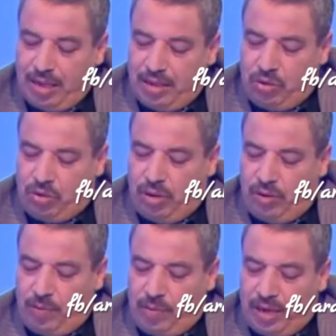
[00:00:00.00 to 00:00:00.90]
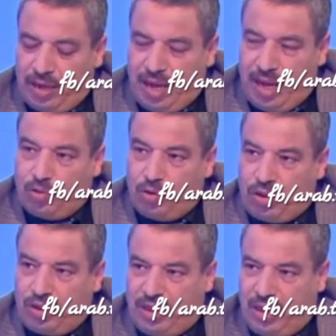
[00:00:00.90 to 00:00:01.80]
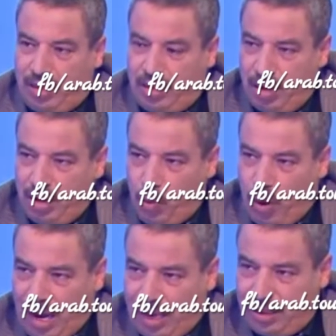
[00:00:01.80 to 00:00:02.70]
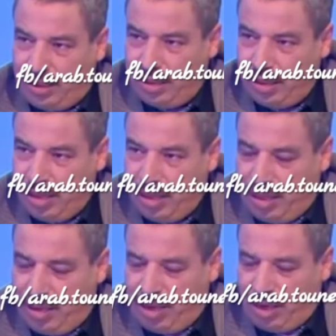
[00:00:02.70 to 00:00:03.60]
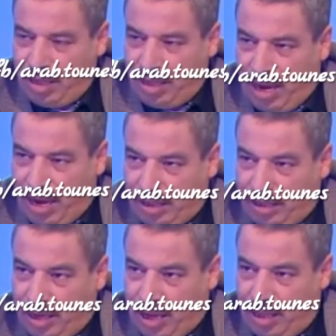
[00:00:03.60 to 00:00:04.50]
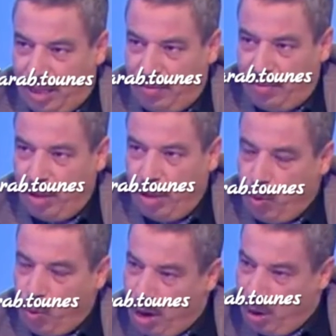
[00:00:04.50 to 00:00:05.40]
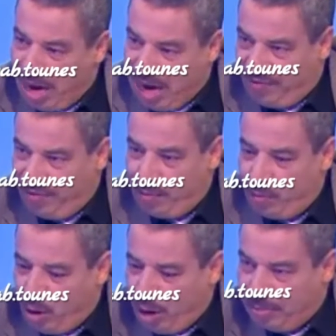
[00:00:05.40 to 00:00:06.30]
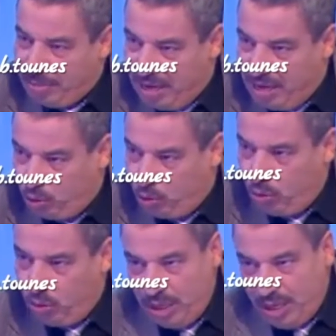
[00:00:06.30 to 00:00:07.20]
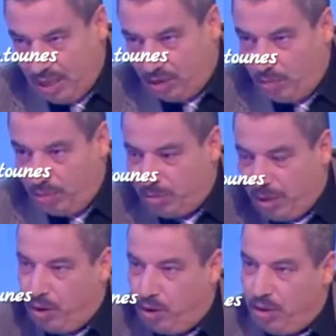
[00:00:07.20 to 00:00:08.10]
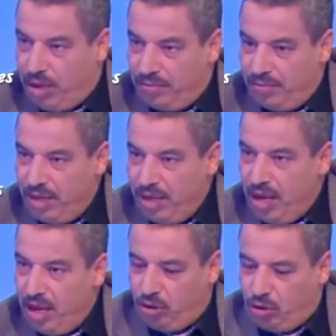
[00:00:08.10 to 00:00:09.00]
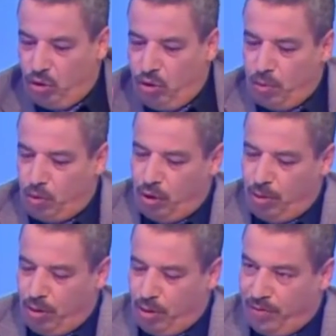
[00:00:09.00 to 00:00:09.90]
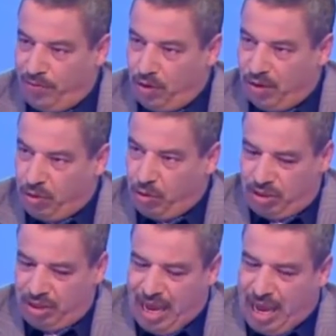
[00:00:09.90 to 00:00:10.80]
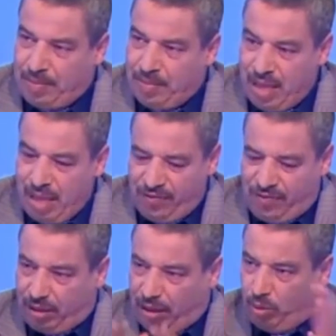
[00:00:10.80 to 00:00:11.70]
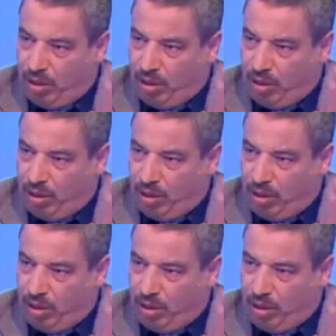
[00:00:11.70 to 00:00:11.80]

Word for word: سجن في بنجردان 65 واحد ضمن قضايا حركة النهضة ولا واحد فيهم ولا واحد من عائلته يطلعوا من الجماعة هذويا اللي طلعوا هم كلهم عمرهم فوق 23 عام فترة